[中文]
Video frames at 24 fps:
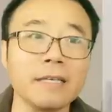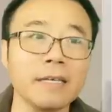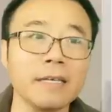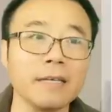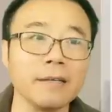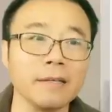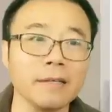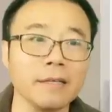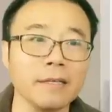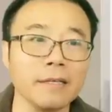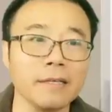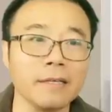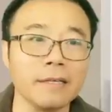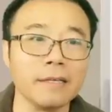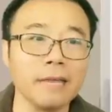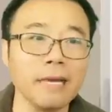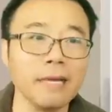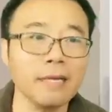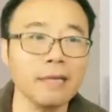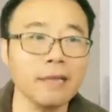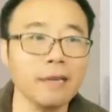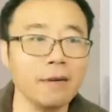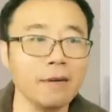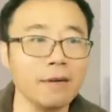呢，呃，
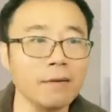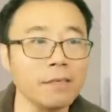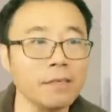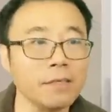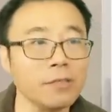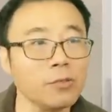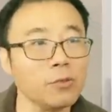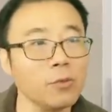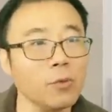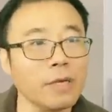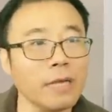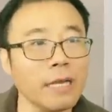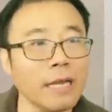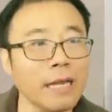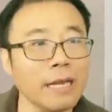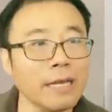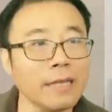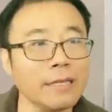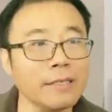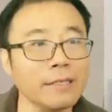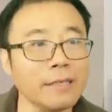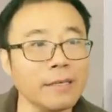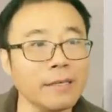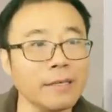他的号呢，就我
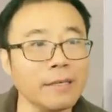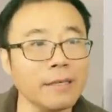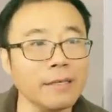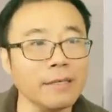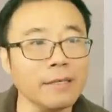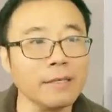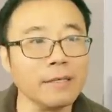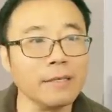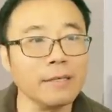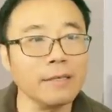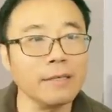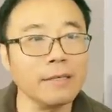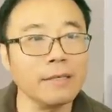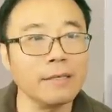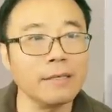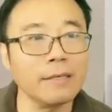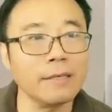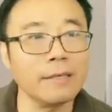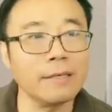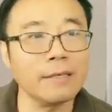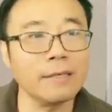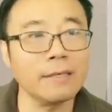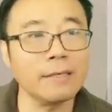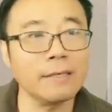看了一下呢，
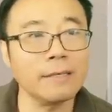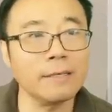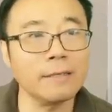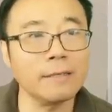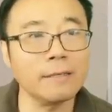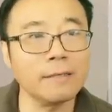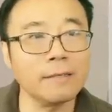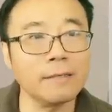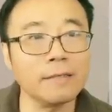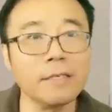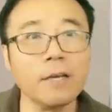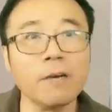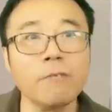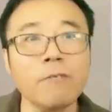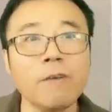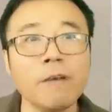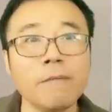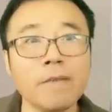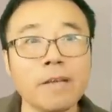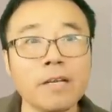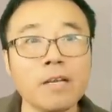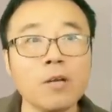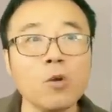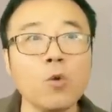呃，要
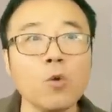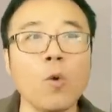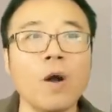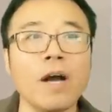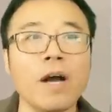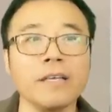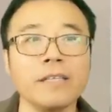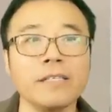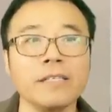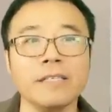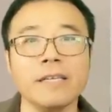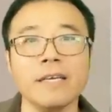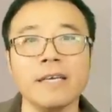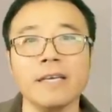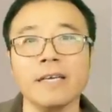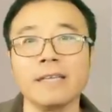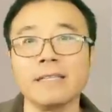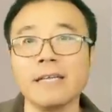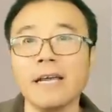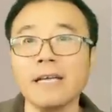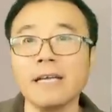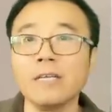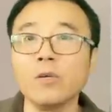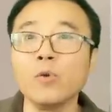范围更广一些，
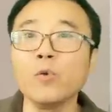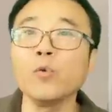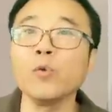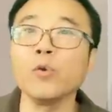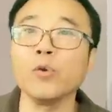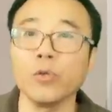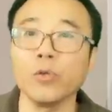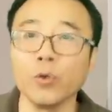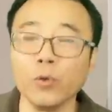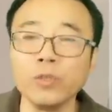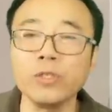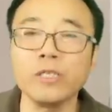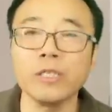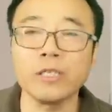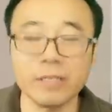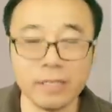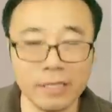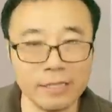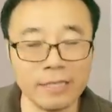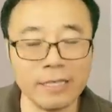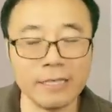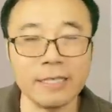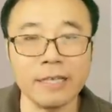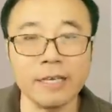哎，他是旅游
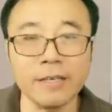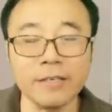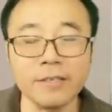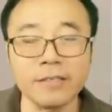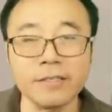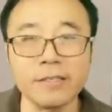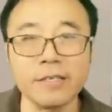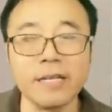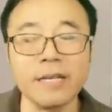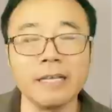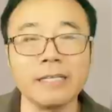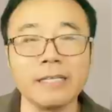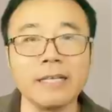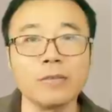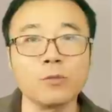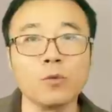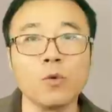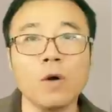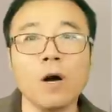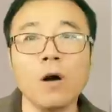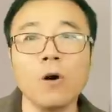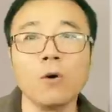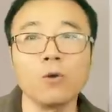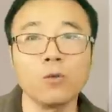型的，相当于是啊，他
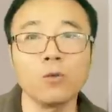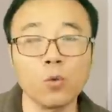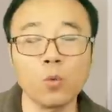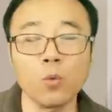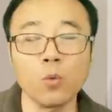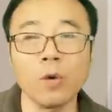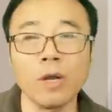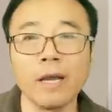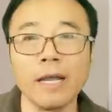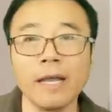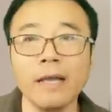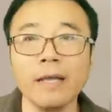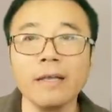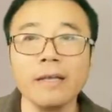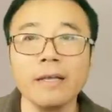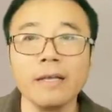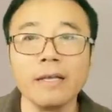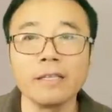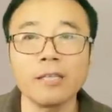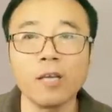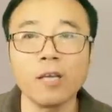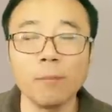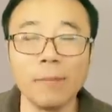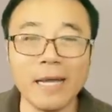从澳洲过来
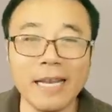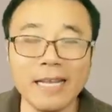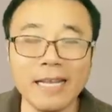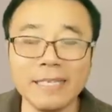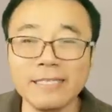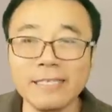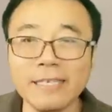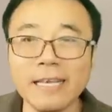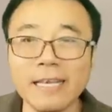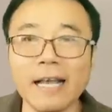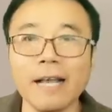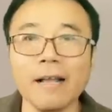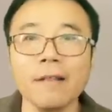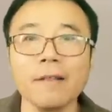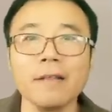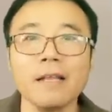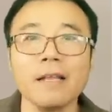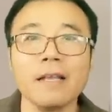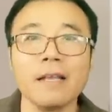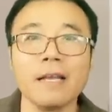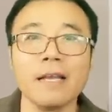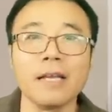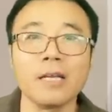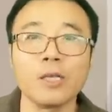到马来西亚，
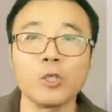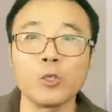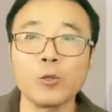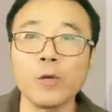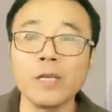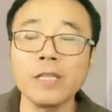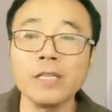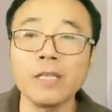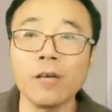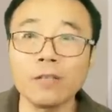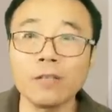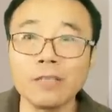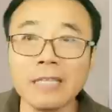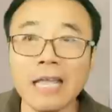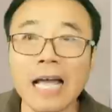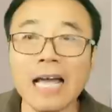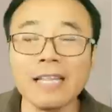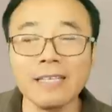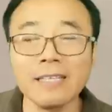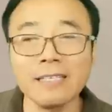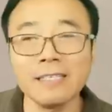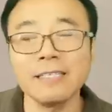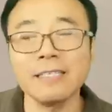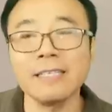哎，专屌
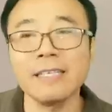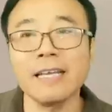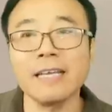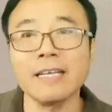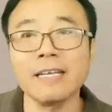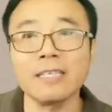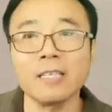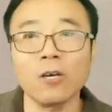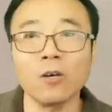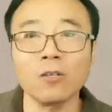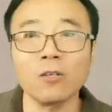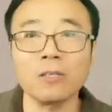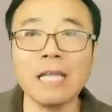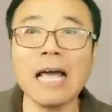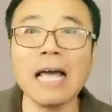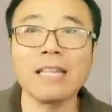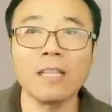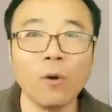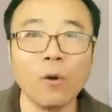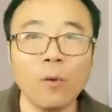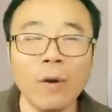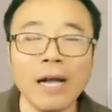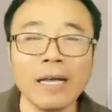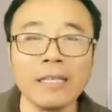大的景点，找
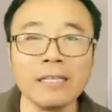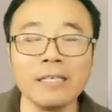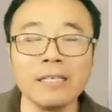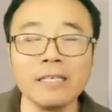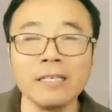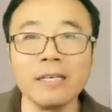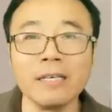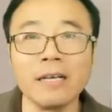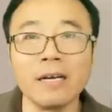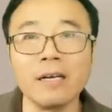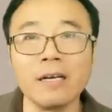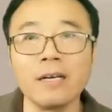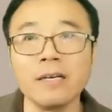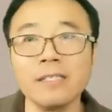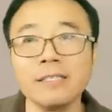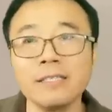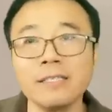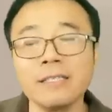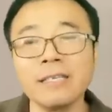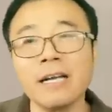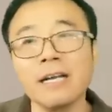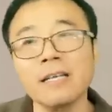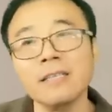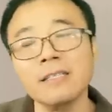大的话题，而
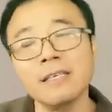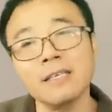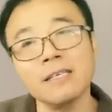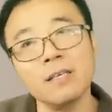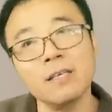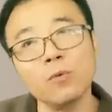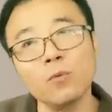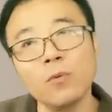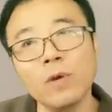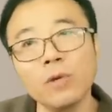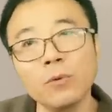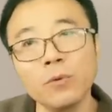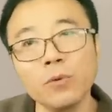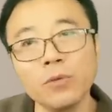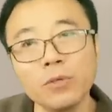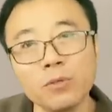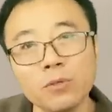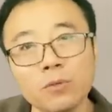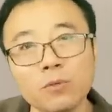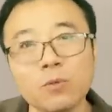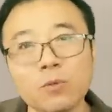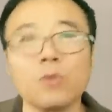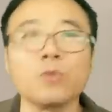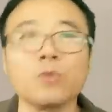西康呢，更关注
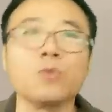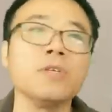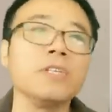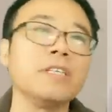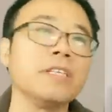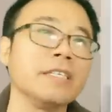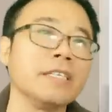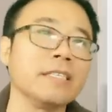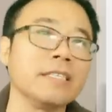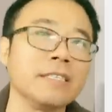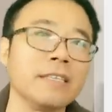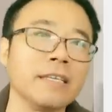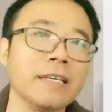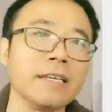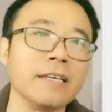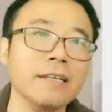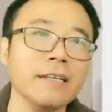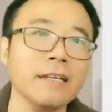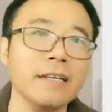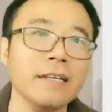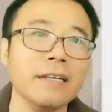于琐碎的这些，